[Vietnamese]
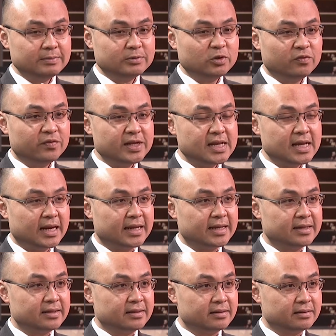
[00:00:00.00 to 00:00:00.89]
tiếp xúc với
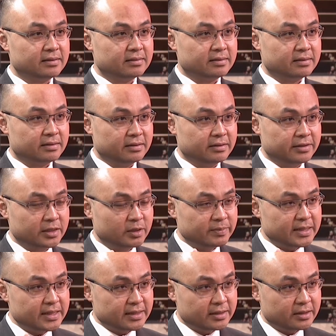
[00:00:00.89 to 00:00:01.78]
lại người
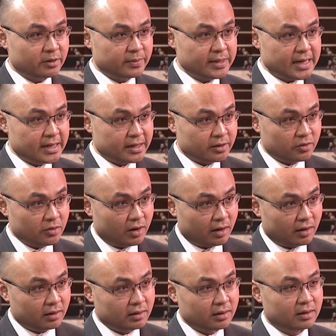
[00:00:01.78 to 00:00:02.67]
trong trong gia đình của
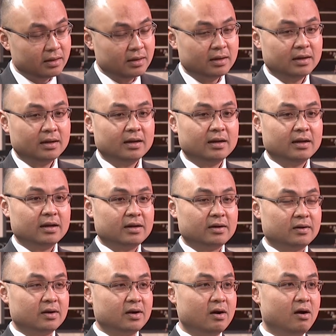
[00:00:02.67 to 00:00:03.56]
họ ừ.
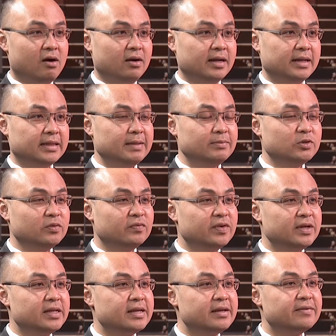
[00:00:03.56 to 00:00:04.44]
rồi họ lại tiếp
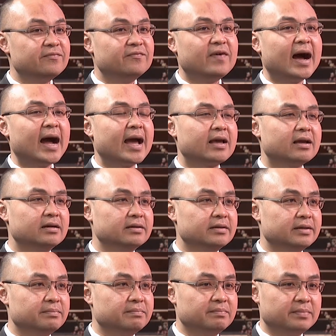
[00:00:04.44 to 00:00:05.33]
xúc với chỉ vài
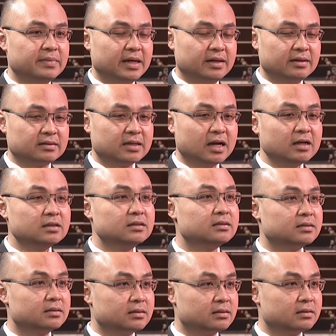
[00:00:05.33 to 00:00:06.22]
người uh,
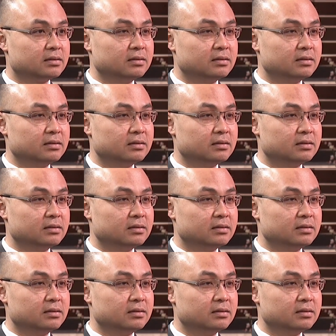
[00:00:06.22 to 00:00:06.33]
thân